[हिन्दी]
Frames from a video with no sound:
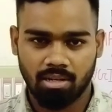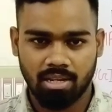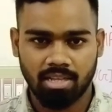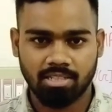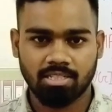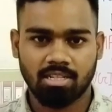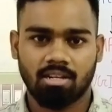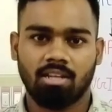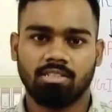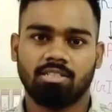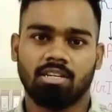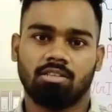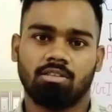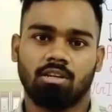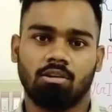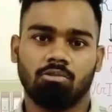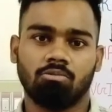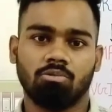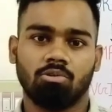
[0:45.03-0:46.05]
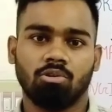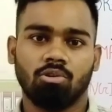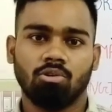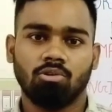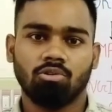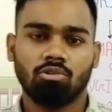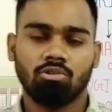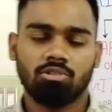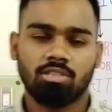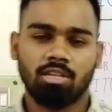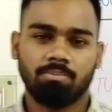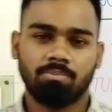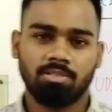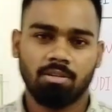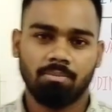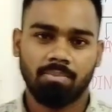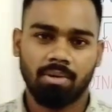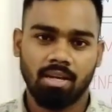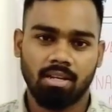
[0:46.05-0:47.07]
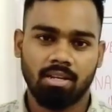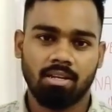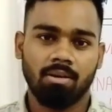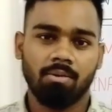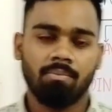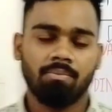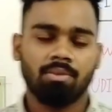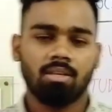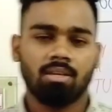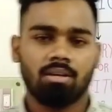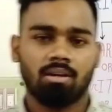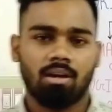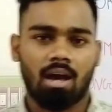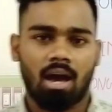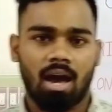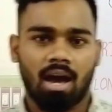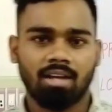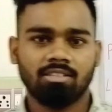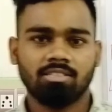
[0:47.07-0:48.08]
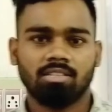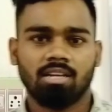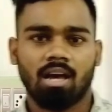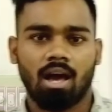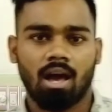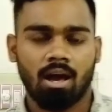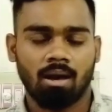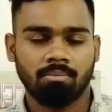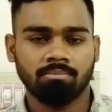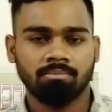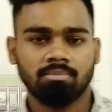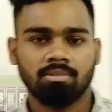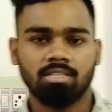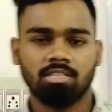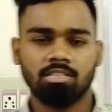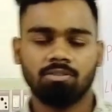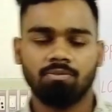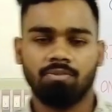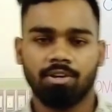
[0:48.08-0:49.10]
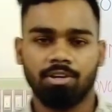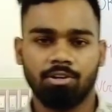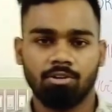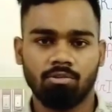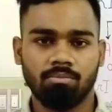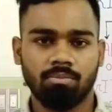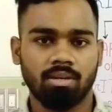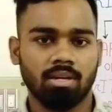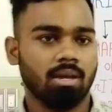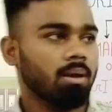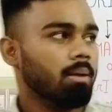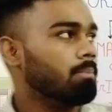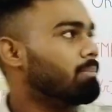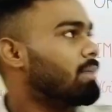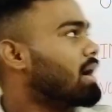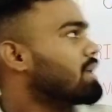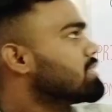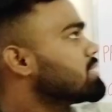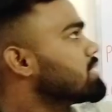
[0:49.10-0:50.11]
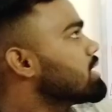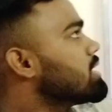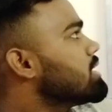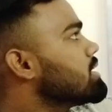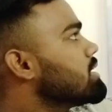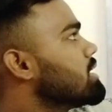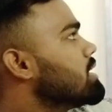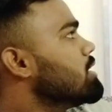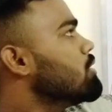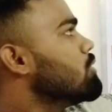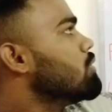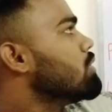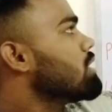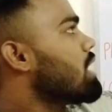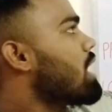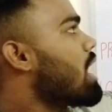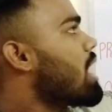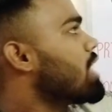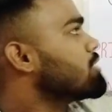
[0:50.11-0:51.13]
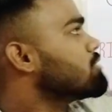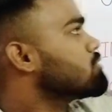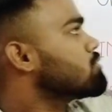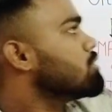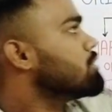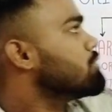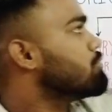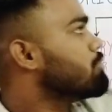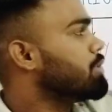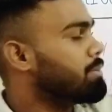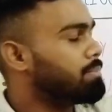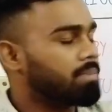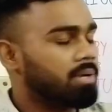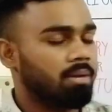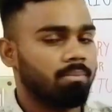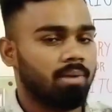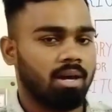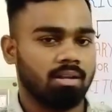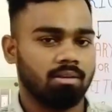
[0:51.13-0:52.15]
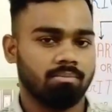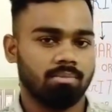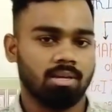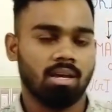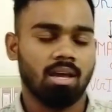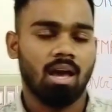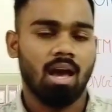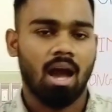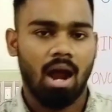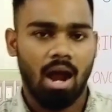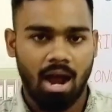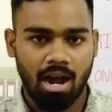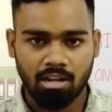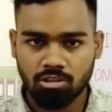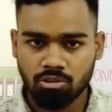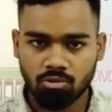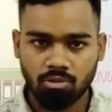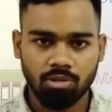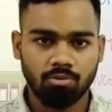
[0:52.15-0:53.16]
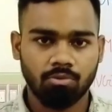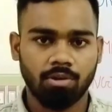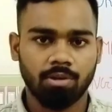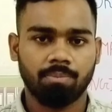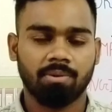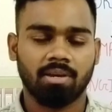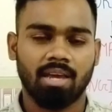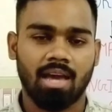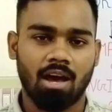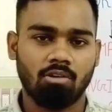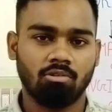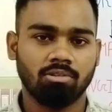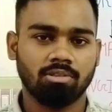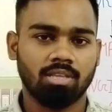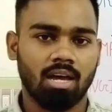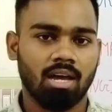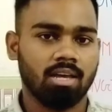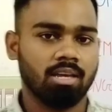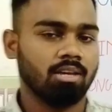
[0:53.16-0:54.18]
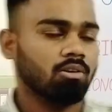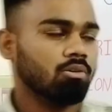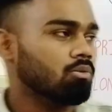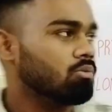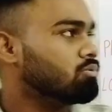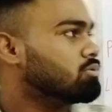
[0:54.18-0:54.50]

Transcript: ले जाना चाहता हूँ तो सबसे पहले आज हम इस वीडियो में बात करेंगे क्विक वेब के बारे में क्विक वेब क्या होता है